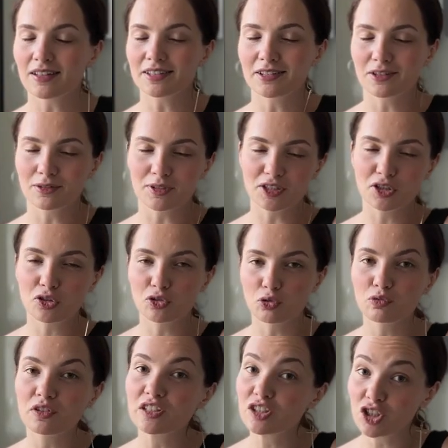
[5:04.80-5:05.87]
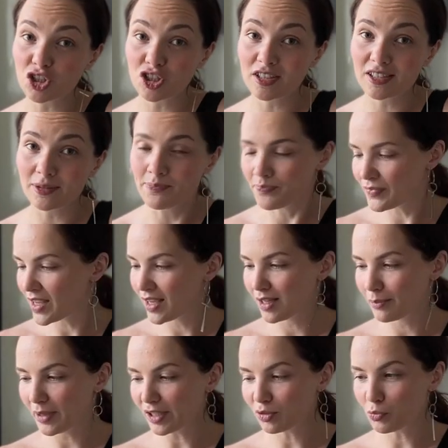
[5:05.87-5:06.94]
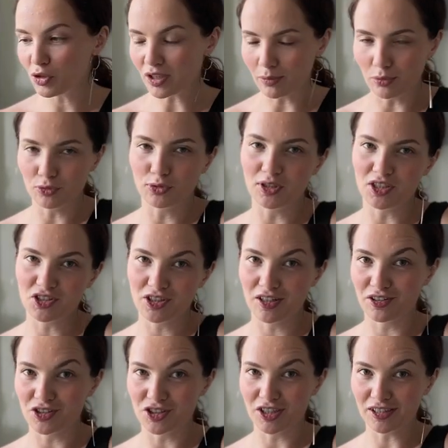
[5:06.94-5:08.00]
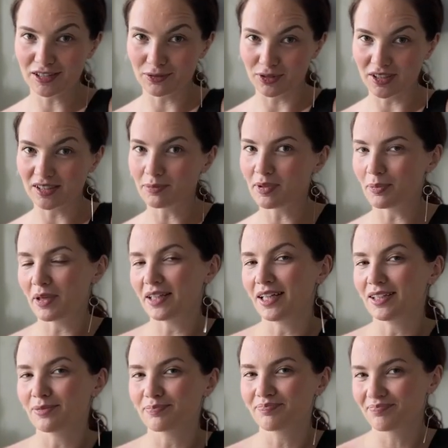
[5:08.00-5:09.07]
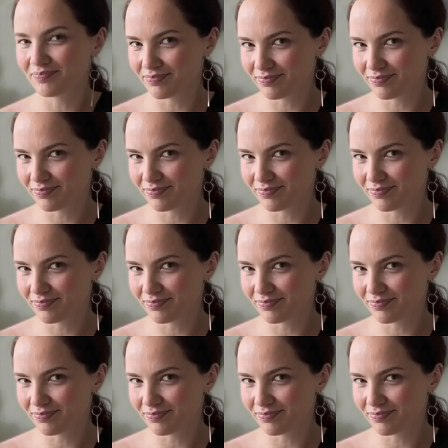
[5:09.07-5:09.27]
охладил квартиру до 26. Поэтому я буду дальше охлаждаться вот этим лимонадом.